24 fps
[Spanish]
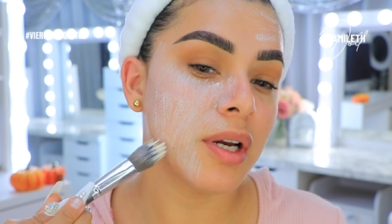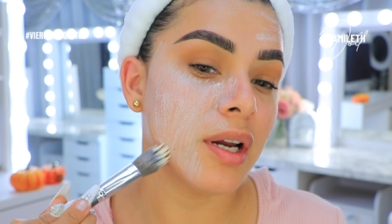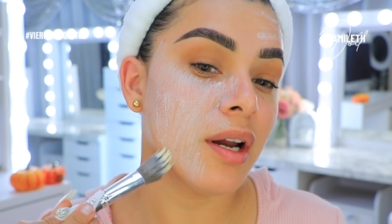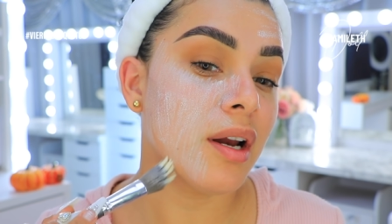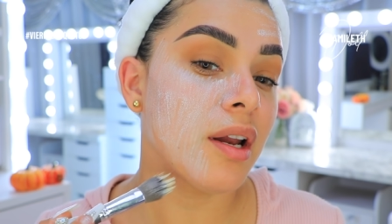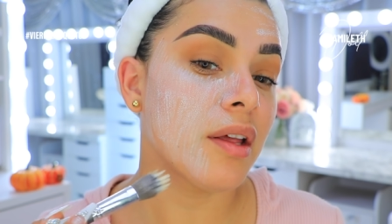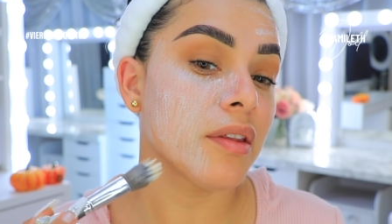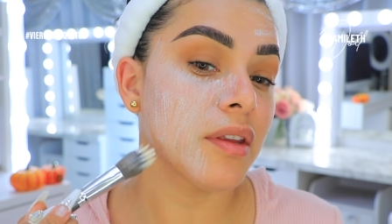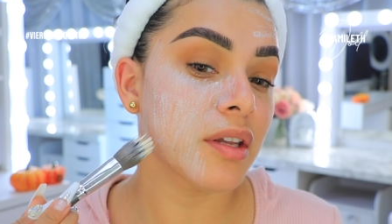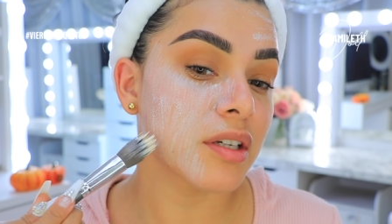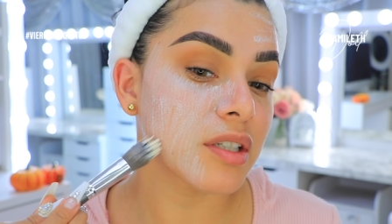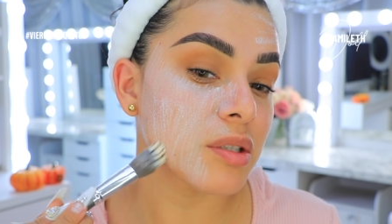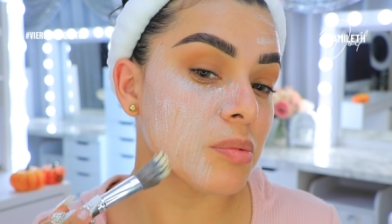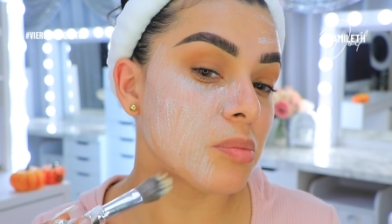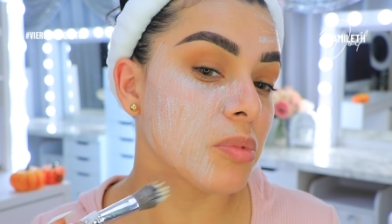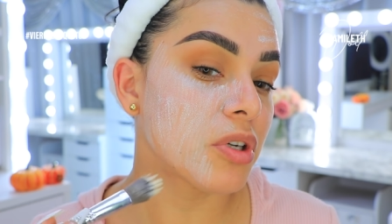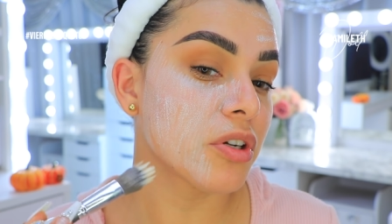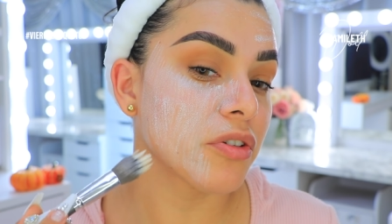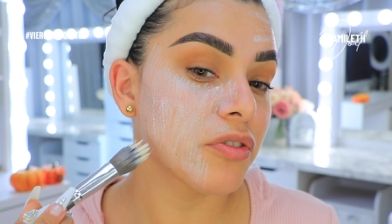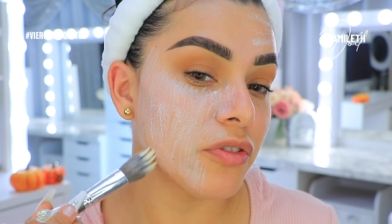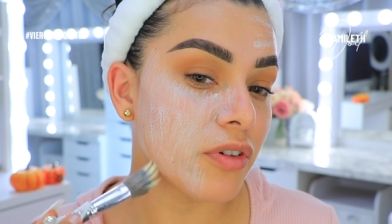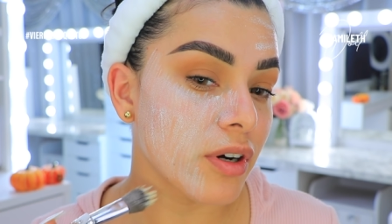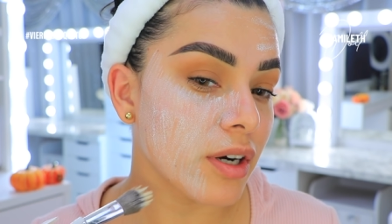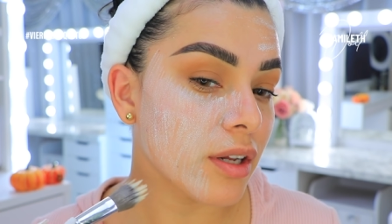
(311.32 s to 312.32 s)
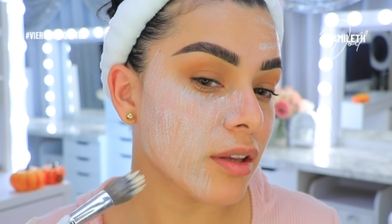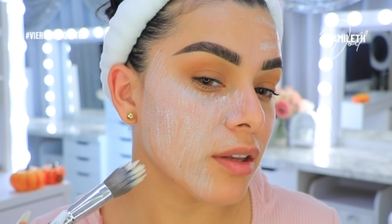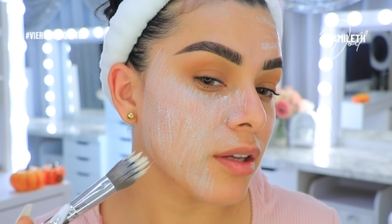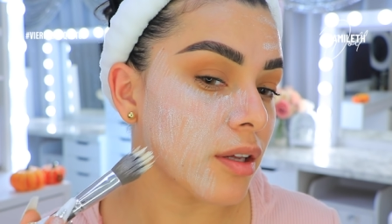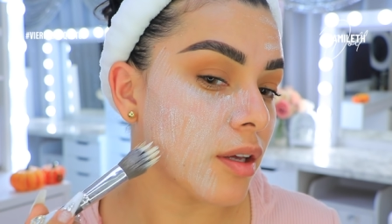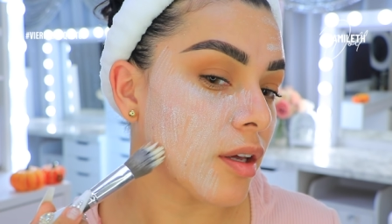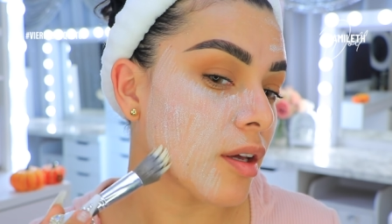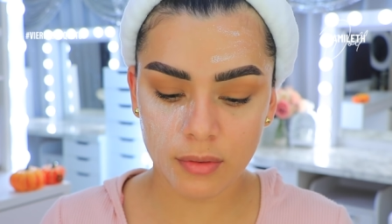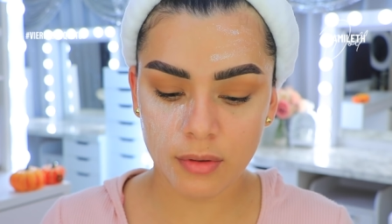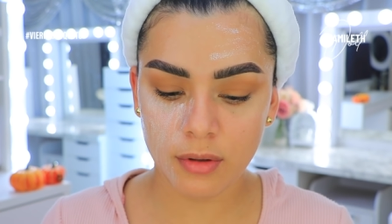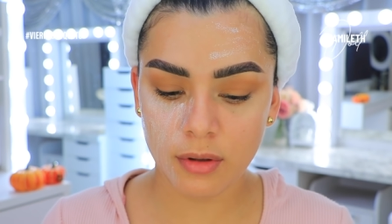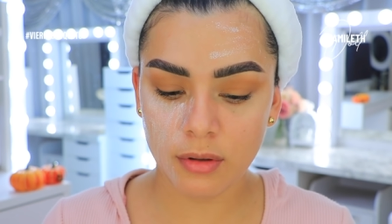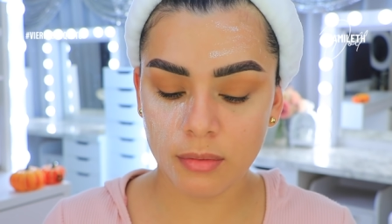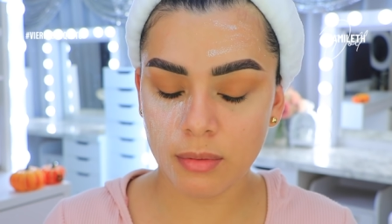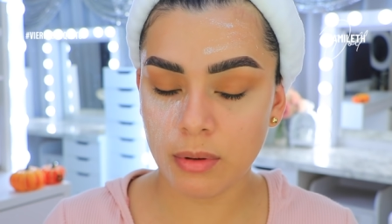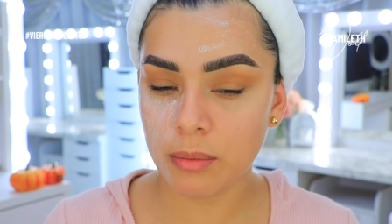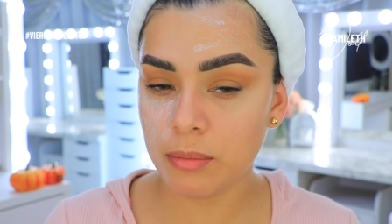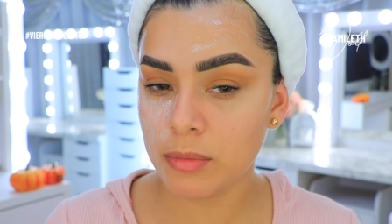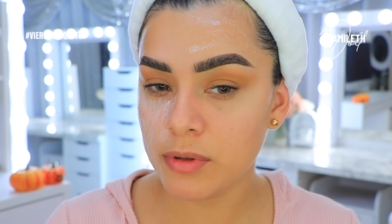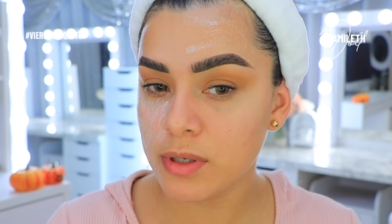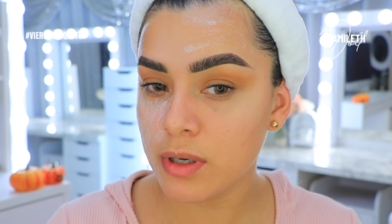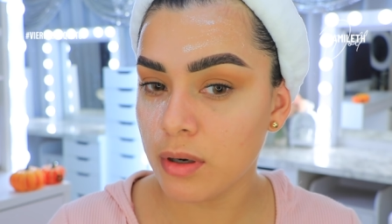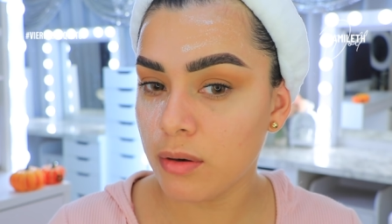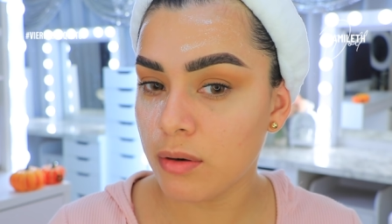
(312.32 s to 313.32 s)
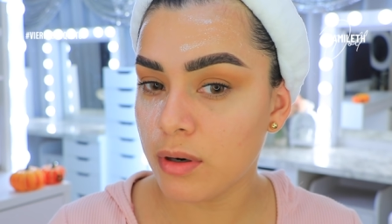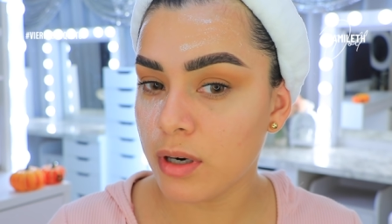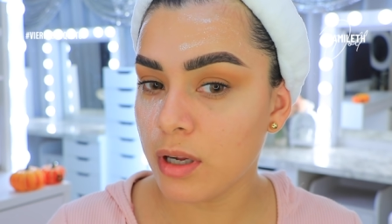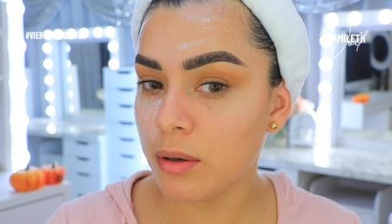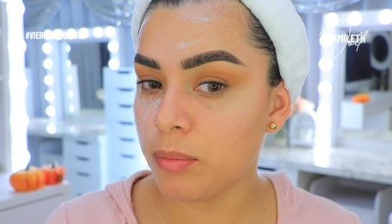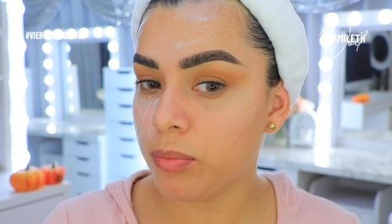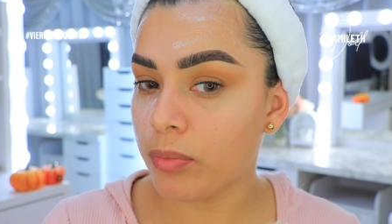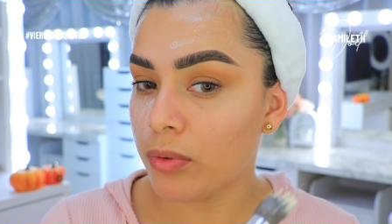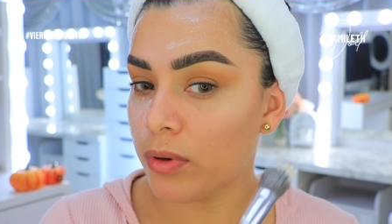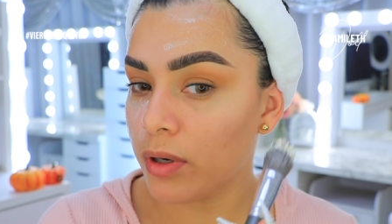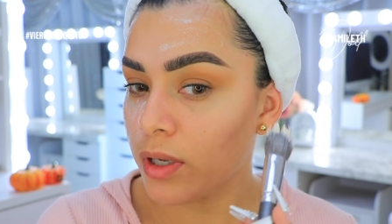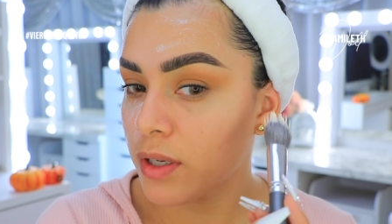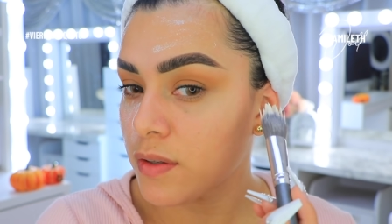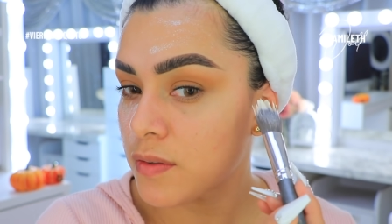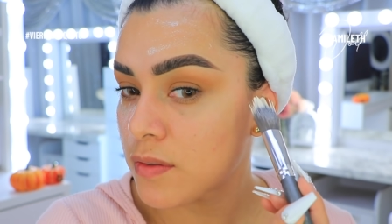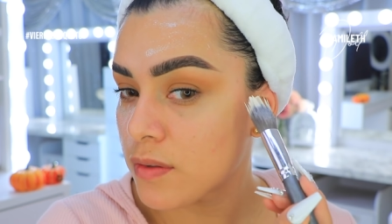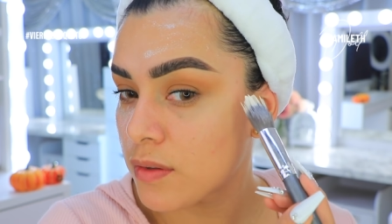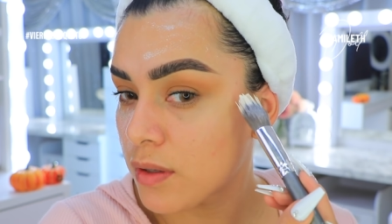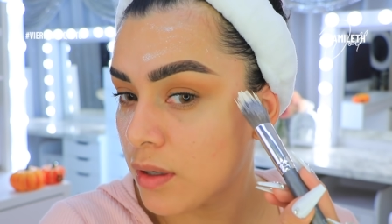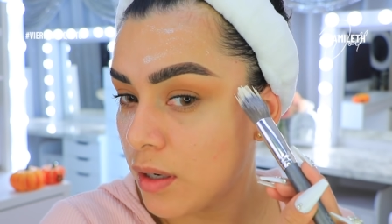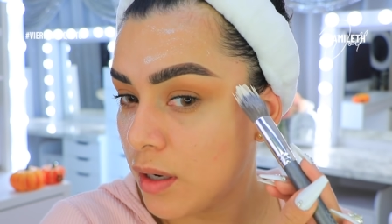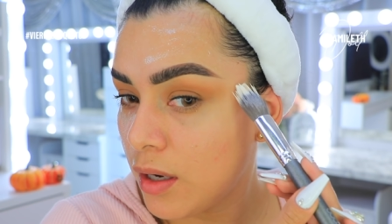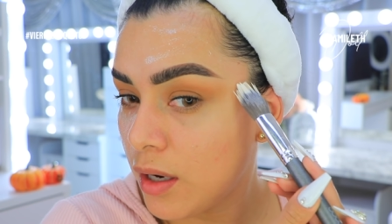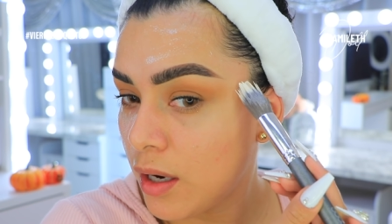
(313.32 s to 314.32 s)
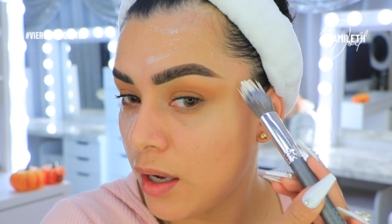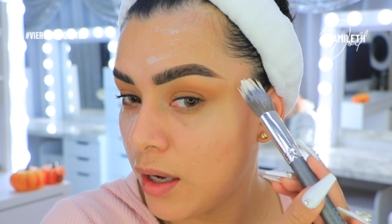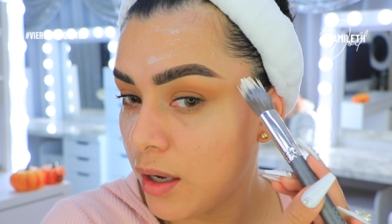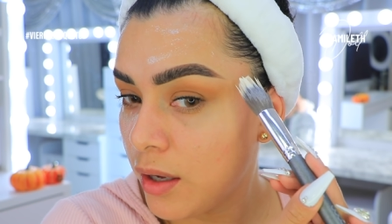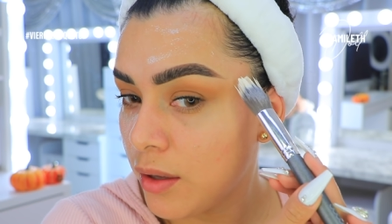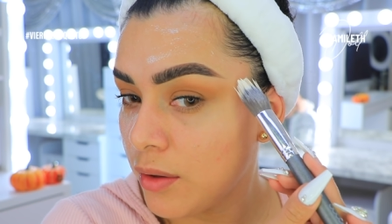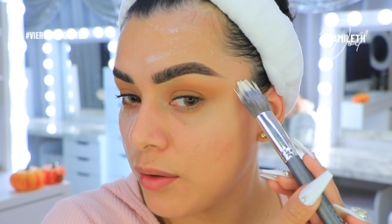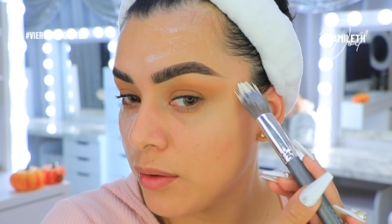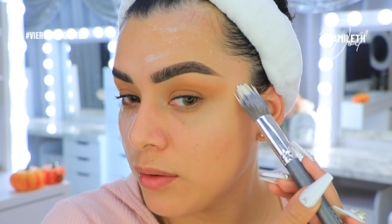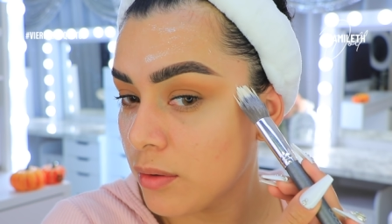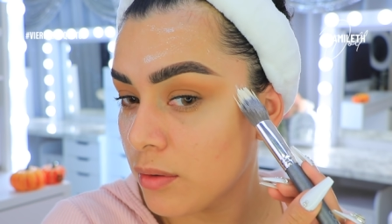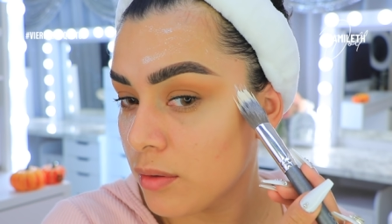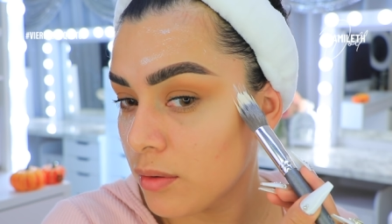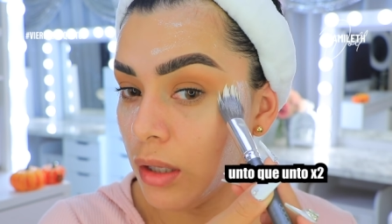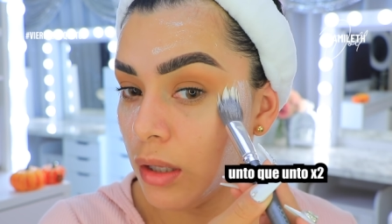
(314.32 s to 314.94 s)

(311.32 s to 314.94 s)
huele a látex muy fuerte nos vamos ahora por este lado